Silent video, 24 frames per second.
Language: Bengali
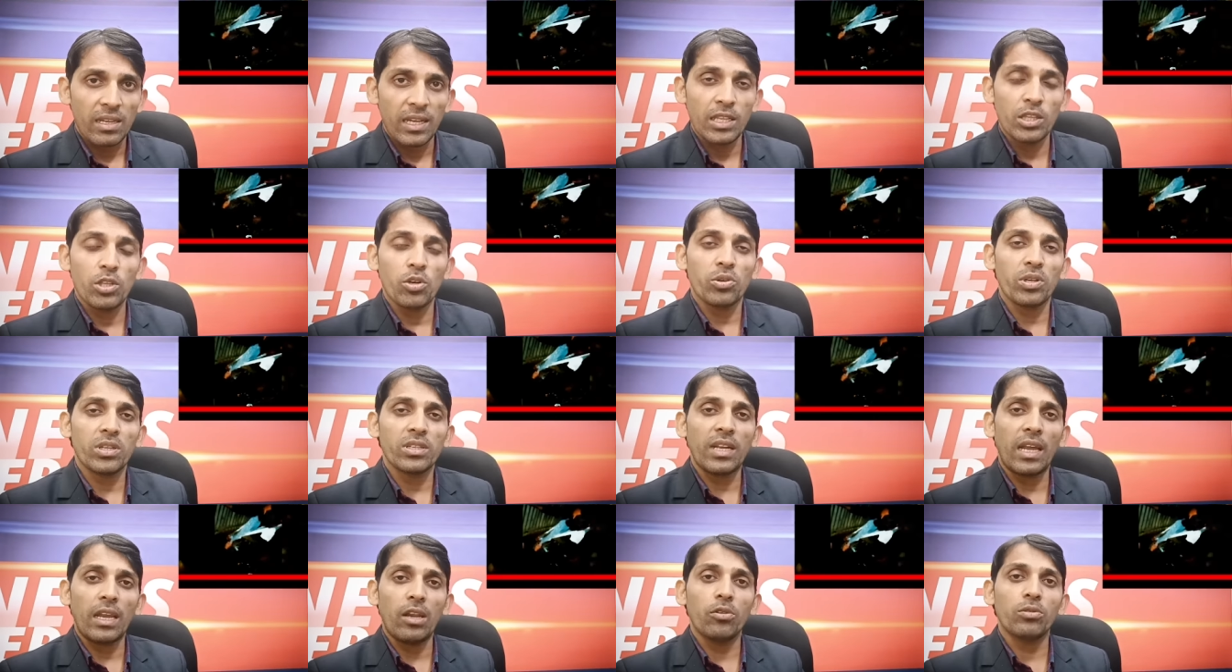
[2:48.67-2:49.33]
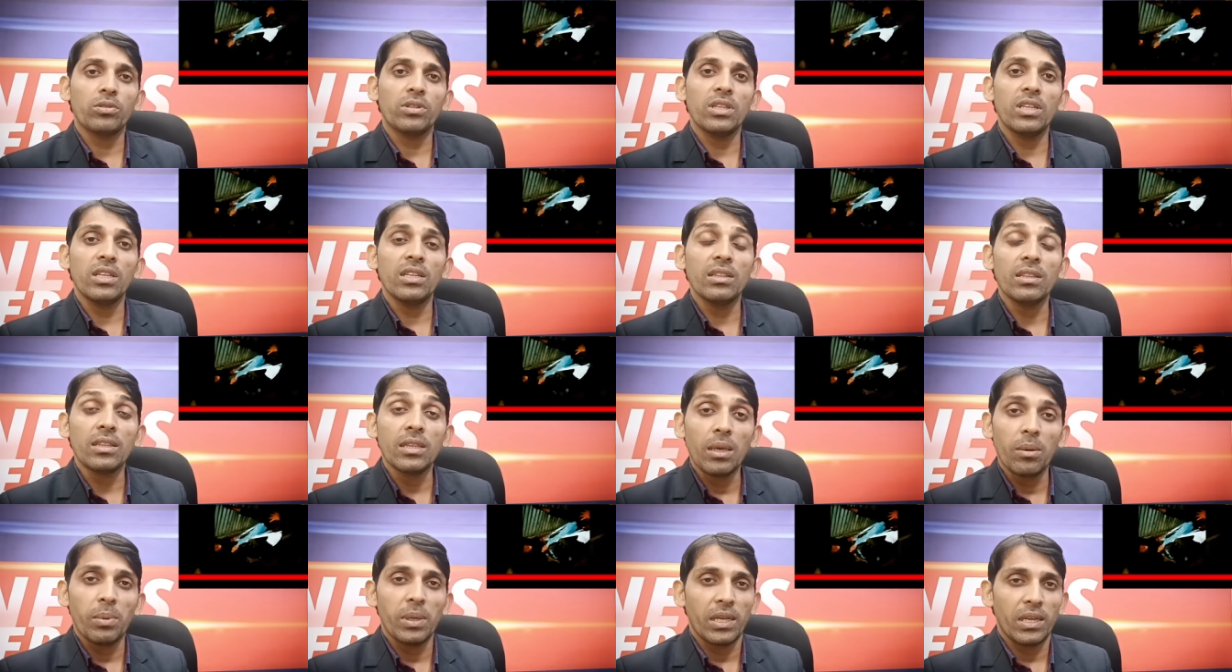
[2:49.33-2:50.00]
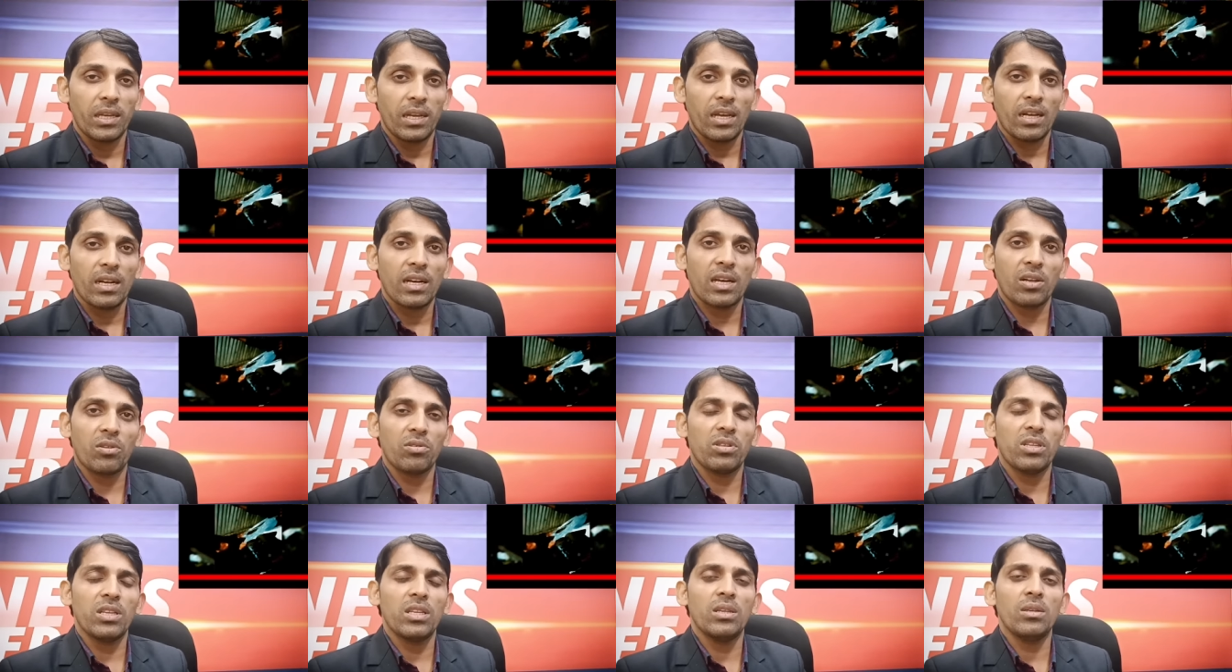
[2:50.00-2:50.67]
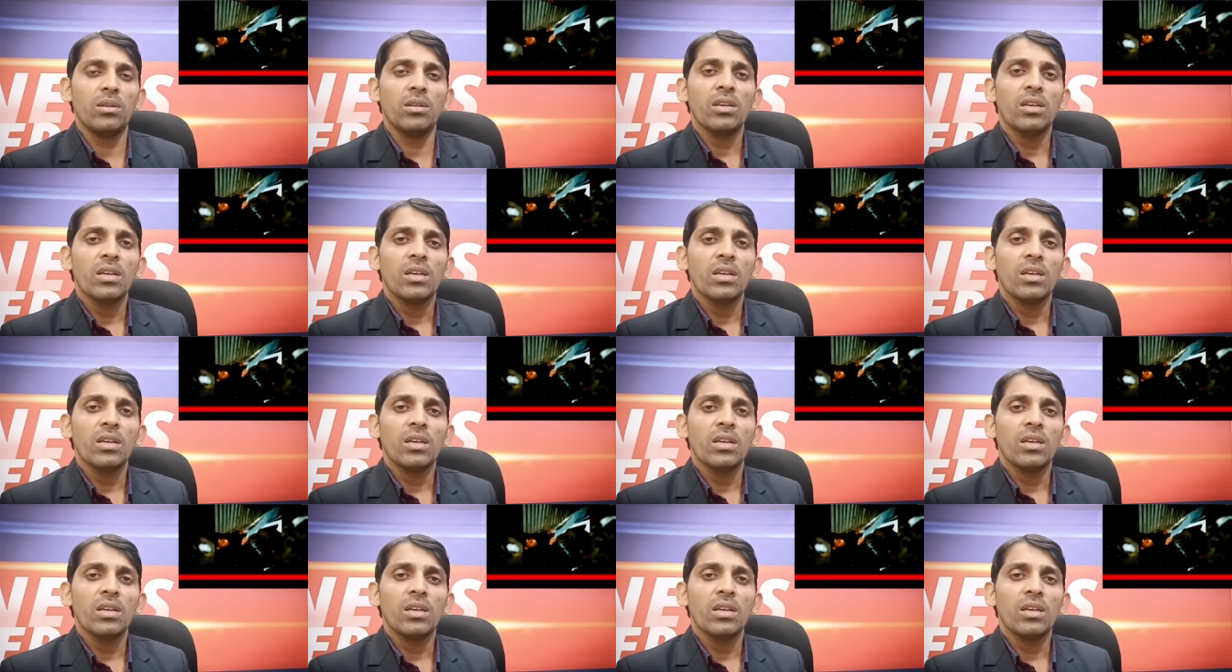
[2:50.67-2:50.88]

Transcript: এই ধরনের ডায়লগ তিনি দেবেন না কারণ তিনি